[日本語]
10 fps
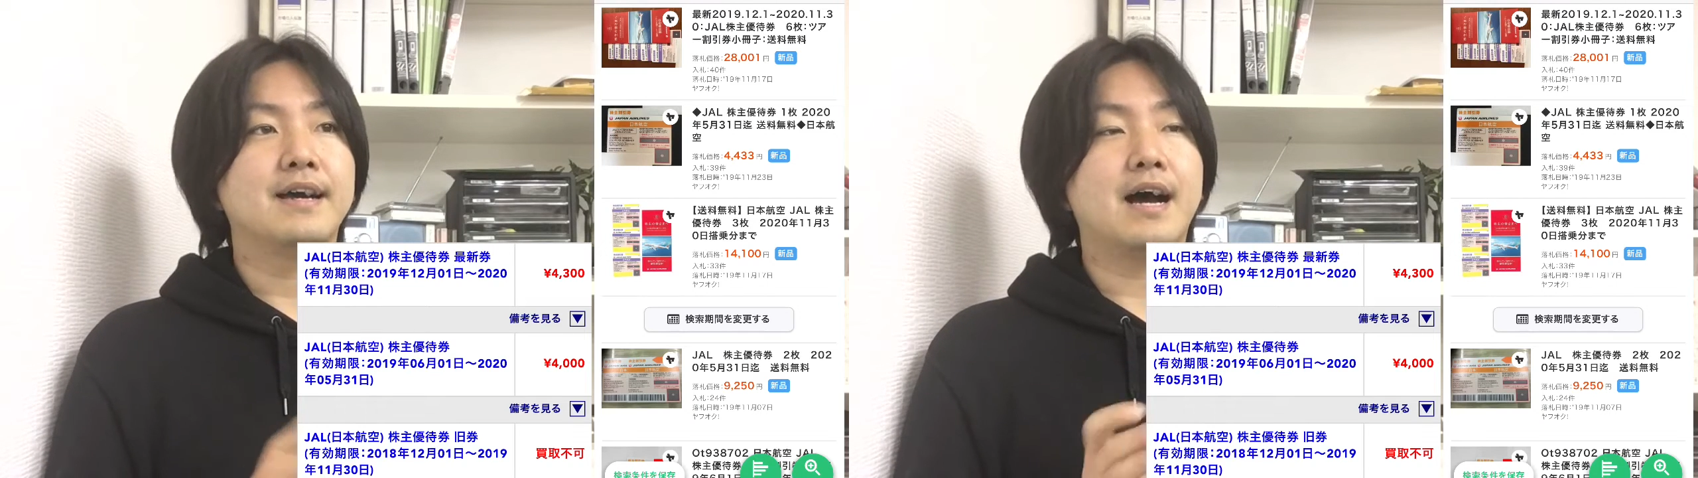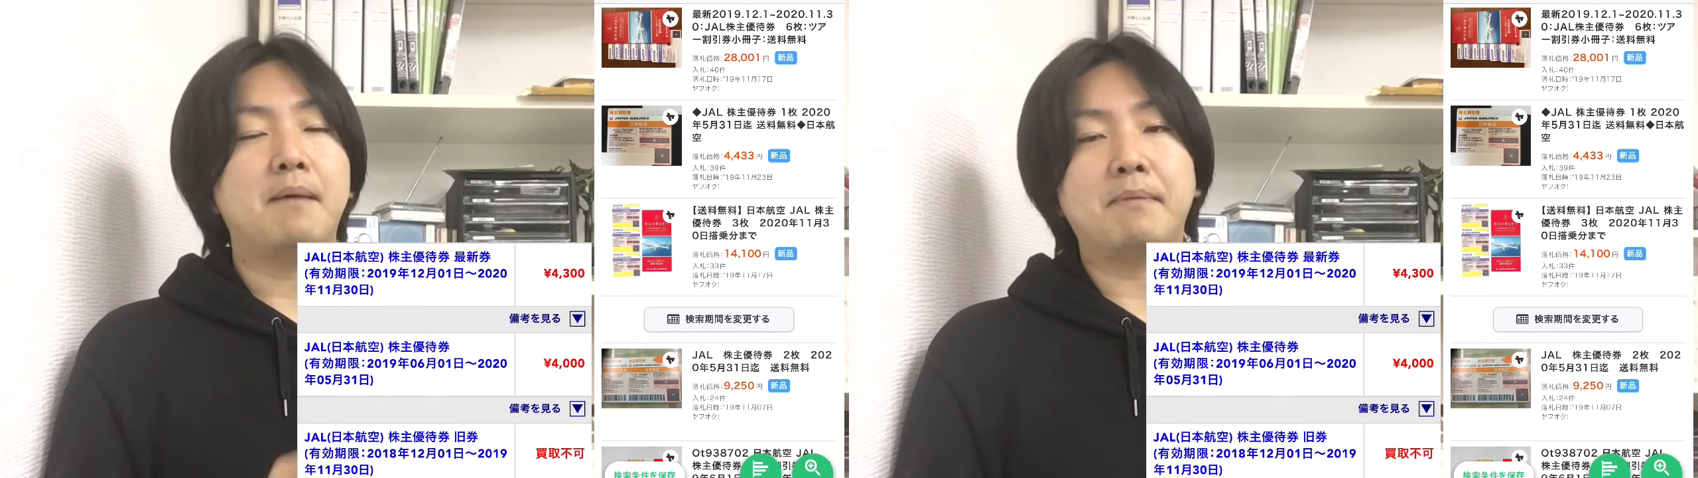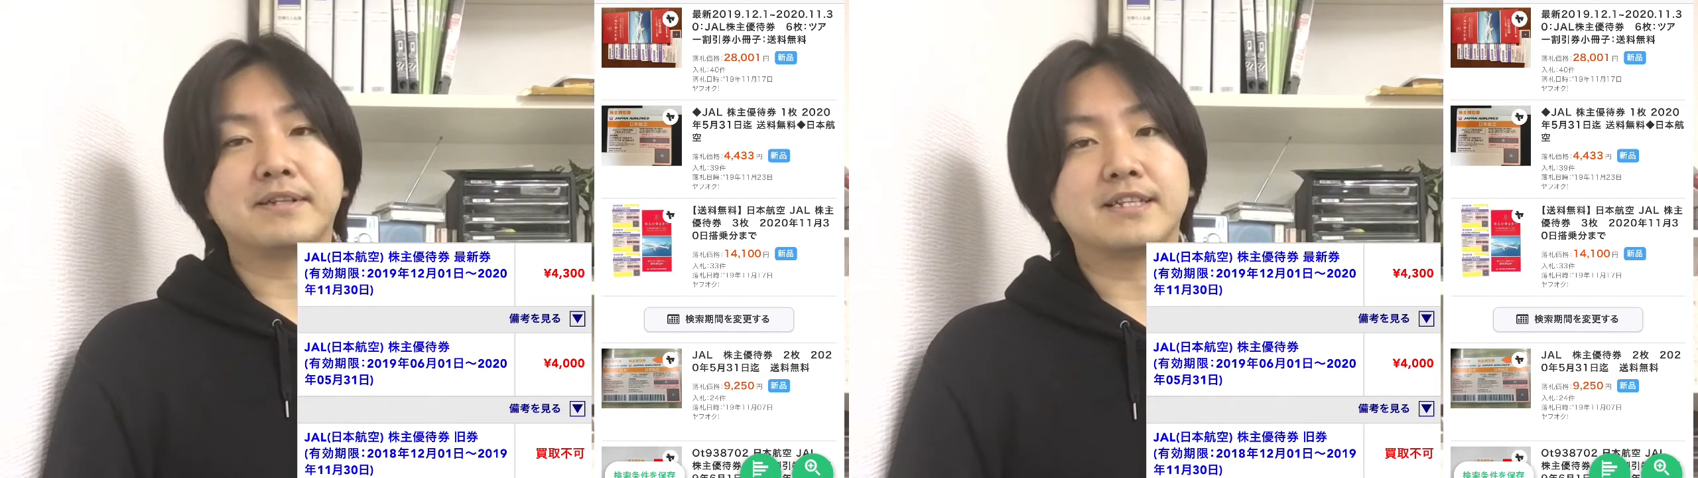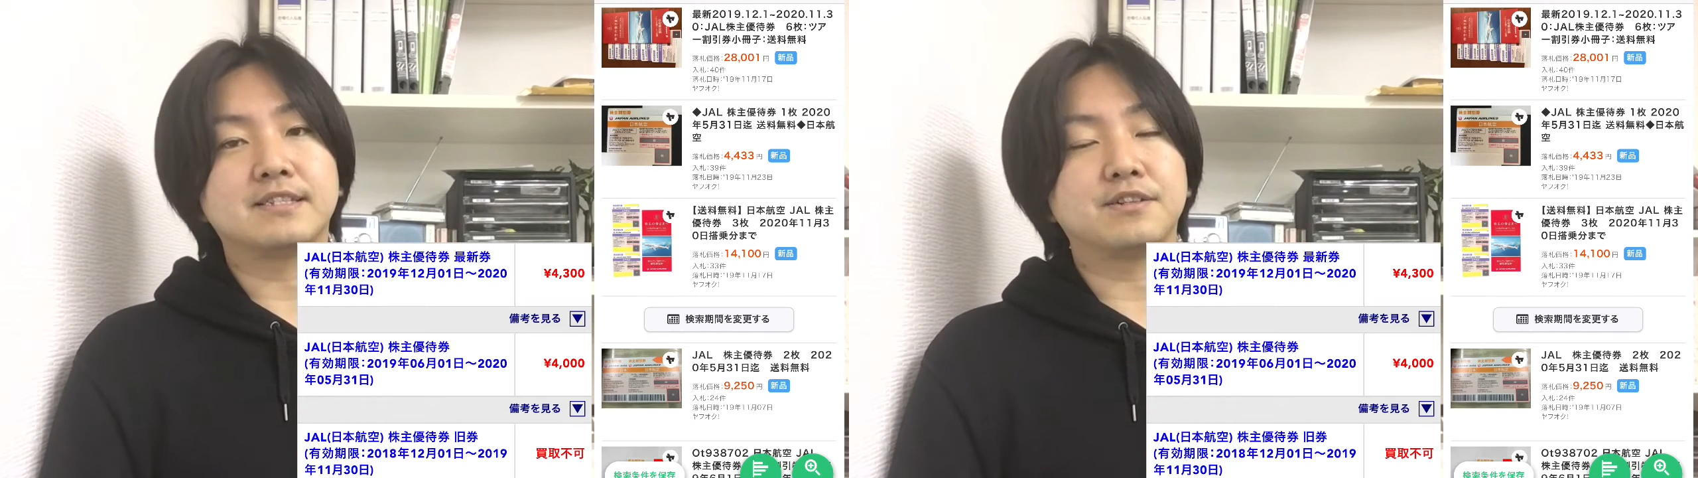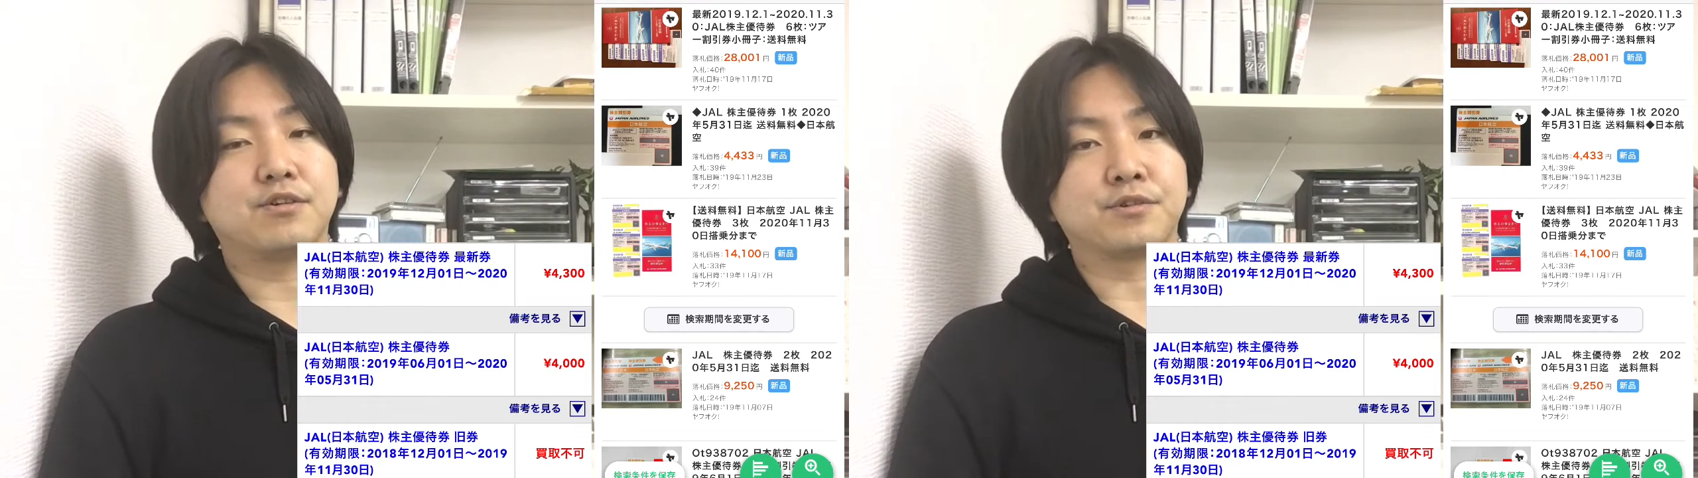販売手
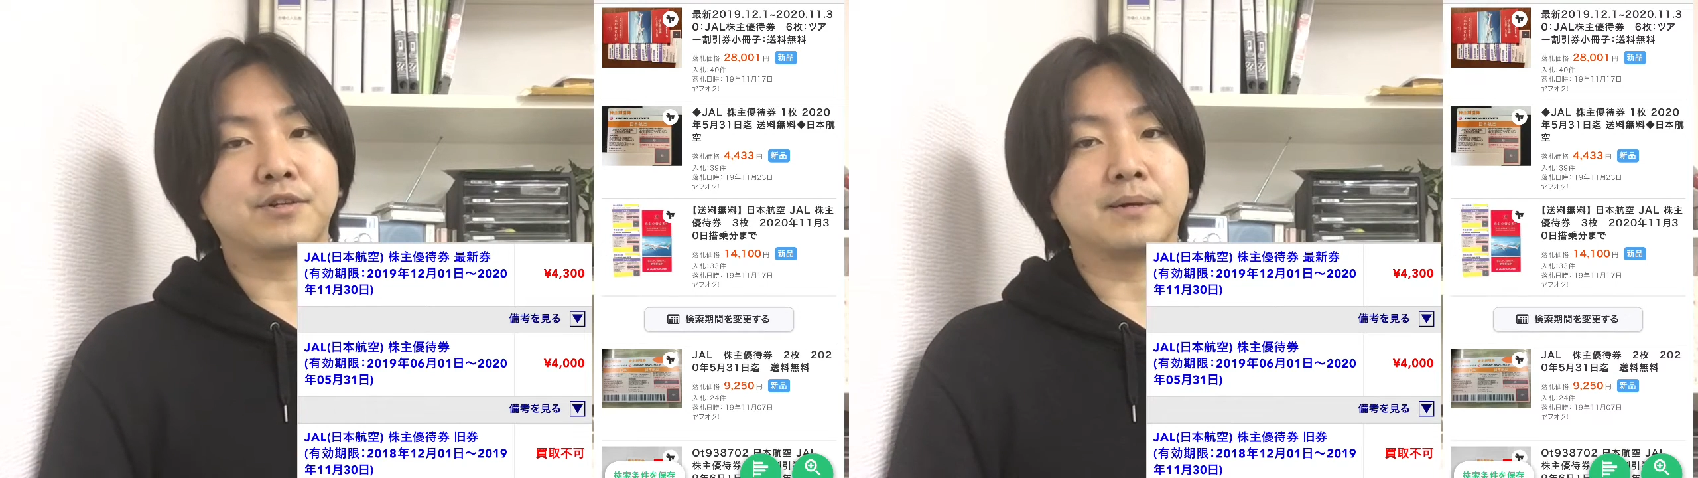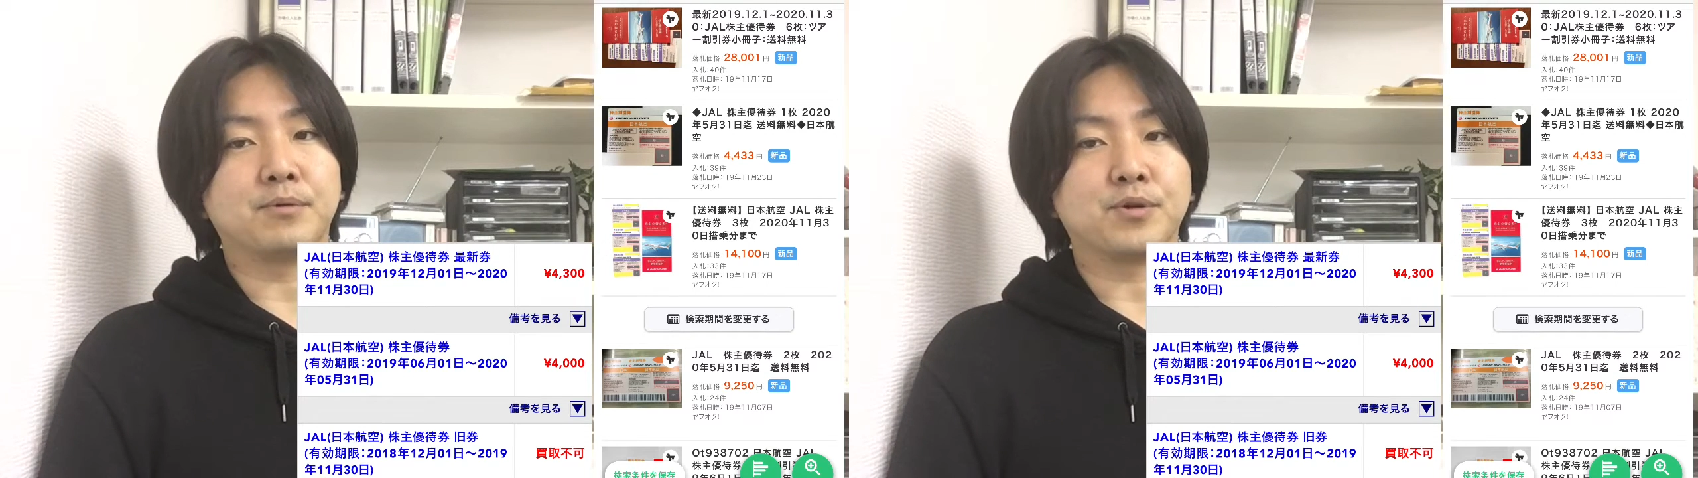数料のような